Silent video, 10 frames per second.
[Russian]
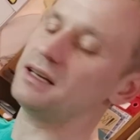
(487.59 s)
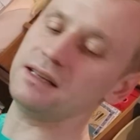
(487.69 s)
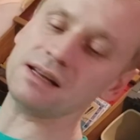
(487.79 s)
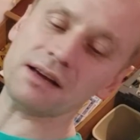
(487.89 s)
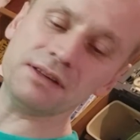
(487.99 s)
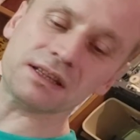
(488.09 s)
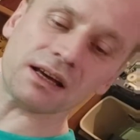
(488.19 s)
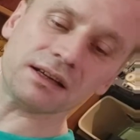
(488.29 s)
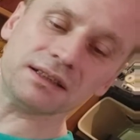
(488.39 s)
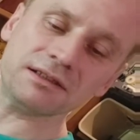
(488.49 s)
или на
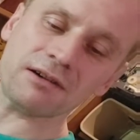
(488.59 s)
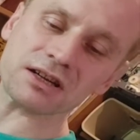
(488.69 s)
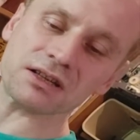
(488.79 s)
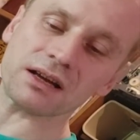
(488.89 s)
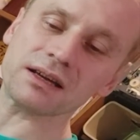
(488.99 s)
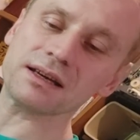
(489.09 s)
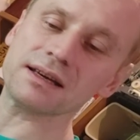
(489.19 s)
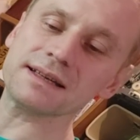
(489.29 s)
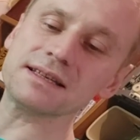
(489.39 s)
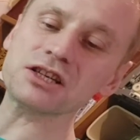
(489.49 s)
Авито? Неважно.
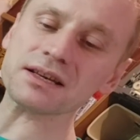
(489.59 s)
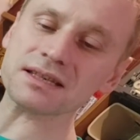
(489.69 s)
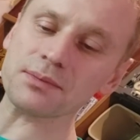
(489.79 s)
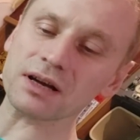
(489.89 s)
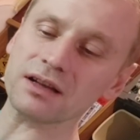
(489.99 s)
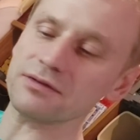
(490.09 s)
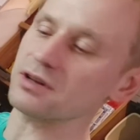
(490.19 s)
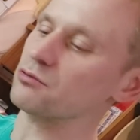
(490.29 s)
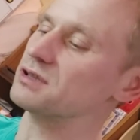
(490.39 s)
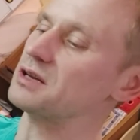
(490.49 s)
Сейчас самое
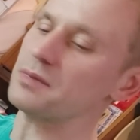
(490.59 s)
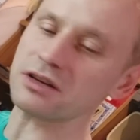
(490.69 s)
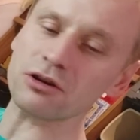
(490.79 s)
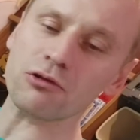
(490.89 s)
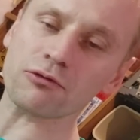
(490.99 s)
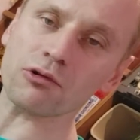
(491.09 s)
главное узнать маркировку.